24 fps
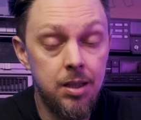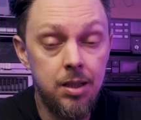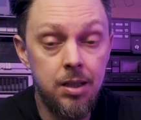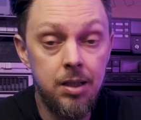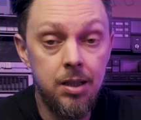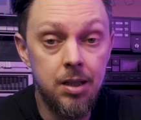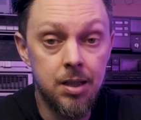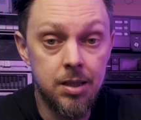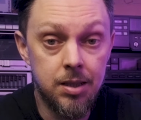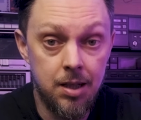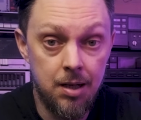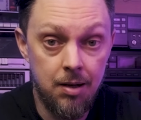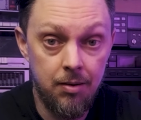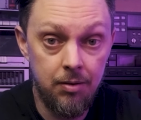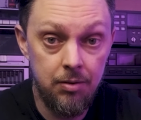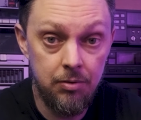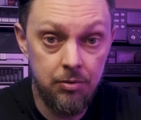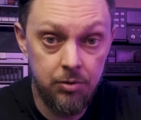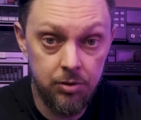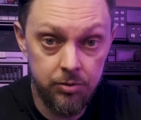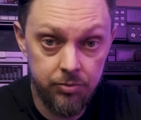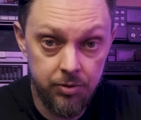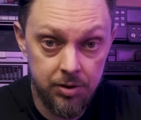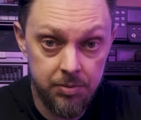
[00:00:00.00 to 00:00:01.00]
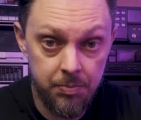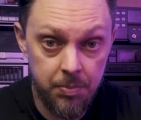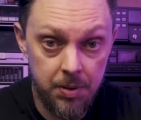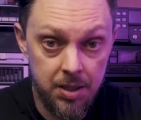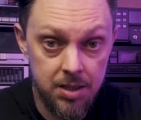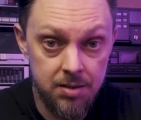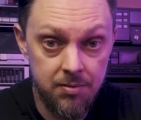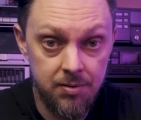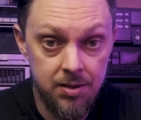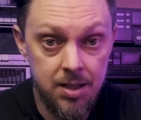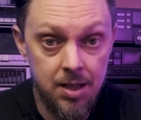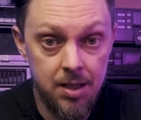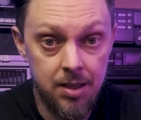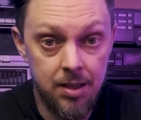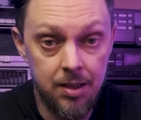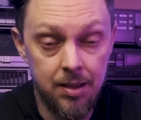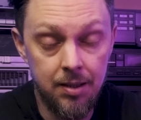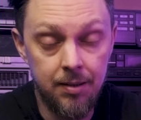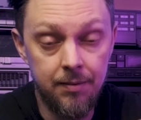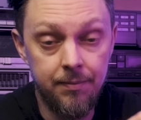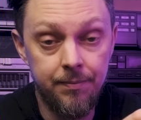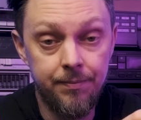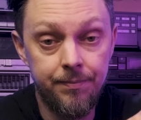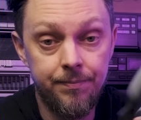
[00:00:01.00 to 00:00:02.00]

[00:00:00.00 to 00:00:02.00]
и останавливают воспроизведение.